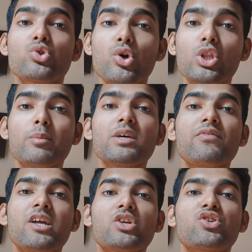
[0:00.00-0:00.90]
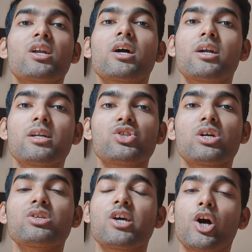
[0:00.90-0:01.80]
যদি তোমাদের ফিনান্সিয়াল
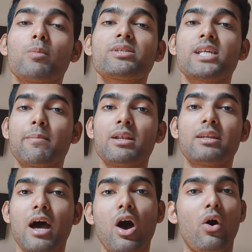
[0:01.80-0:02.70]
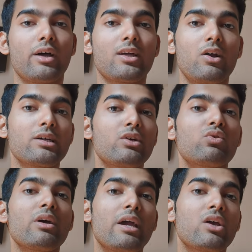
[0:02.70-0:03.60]
কন্ডিশন সেরকম স্টেবল না হয় তাহলে
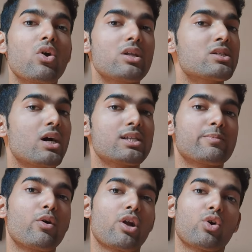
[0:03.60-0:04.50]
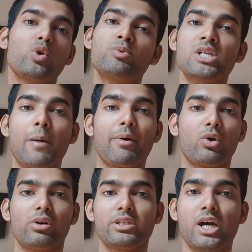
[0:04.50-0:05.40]
কিন্তু এই কলেজে চান্স পাওয়াটা খুব চাপের
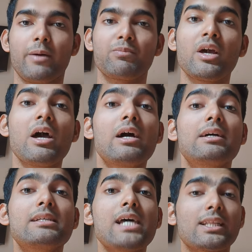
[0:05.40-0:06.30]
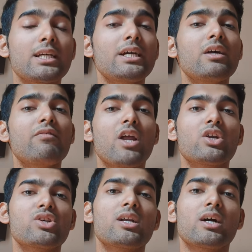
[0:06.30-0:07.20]
হয়ে যায় যাদের কিনা
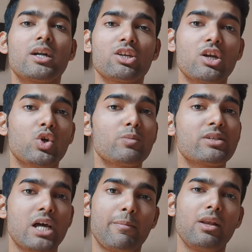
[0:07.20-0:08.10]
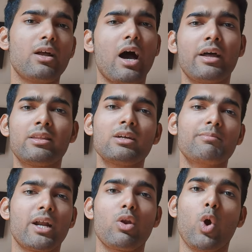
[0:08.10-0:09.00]
ফিনান্সিয়াল কন্ডিশন খুব স্টেবল আই থিঙ্ক
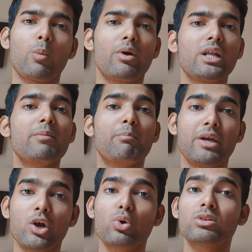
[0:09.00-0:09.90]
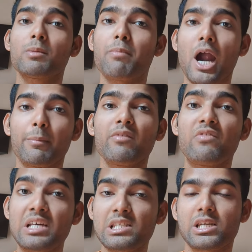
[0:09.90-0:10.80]
মানে নর্মালি বিয়ার করতে পারবে
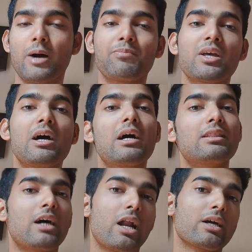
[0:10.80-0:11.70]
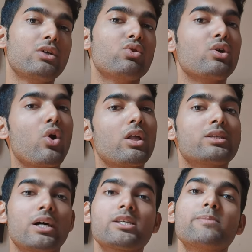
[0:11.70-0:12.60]
ফিজটা তারা কিন্তু এই কলেজে
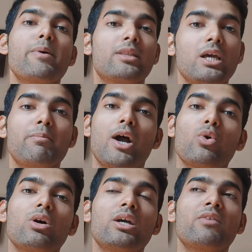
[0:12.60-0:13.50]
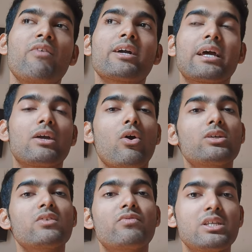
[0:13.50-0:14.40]
চান্স পেতেই পারো ইনফ্যাক্ট এই
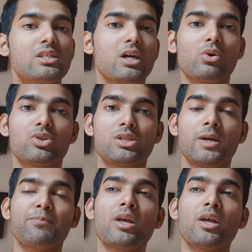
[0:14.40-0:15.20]
কলেজের ফিজটা হচ্ছে